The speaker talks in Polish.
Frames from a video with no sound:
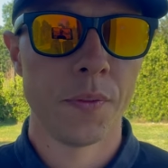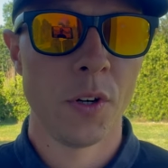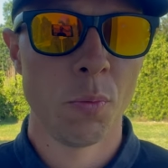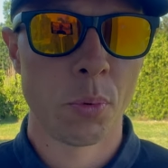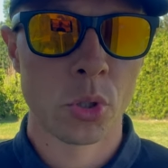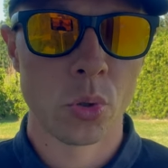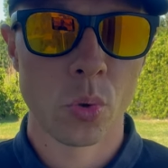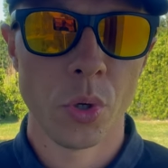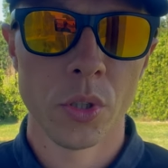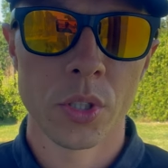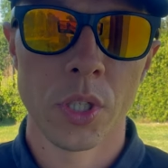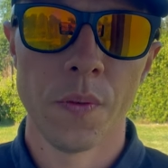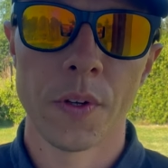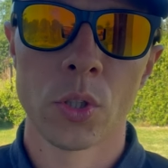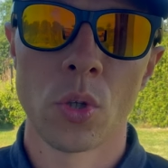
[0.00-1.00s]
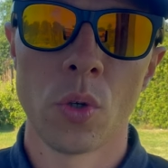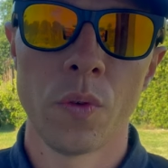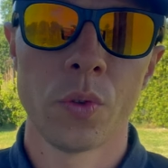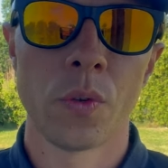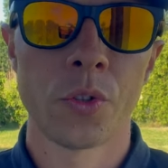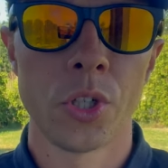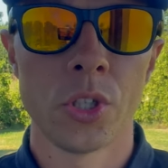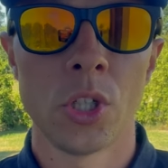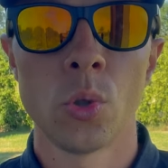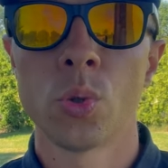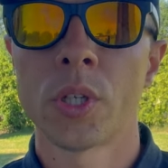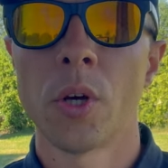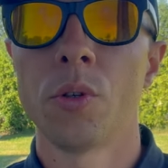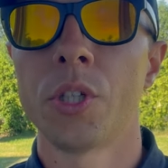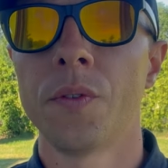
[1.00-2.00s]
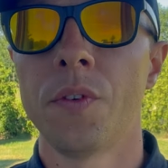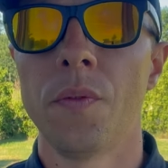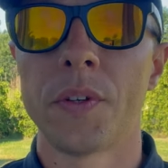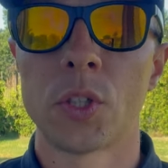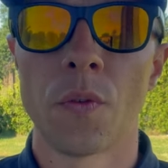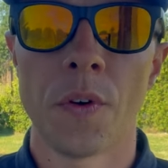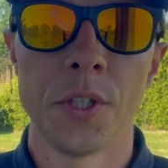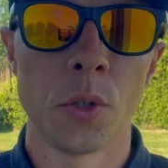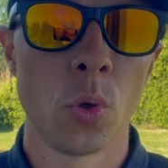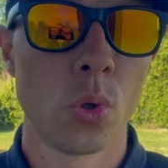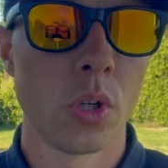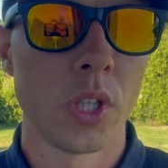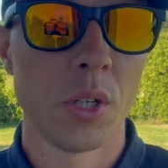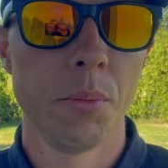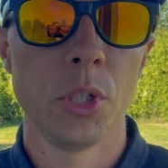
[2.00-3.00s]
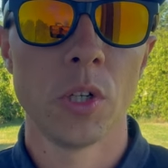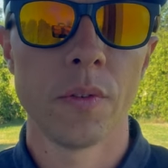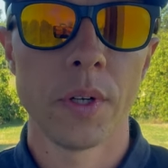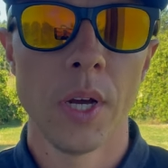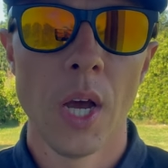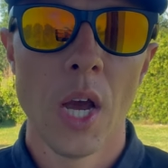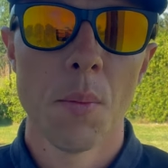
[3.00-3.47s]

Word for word: wielu początkujących inwestorów, to wszyscy rzucają się w inwestowanie krótkoterminowe,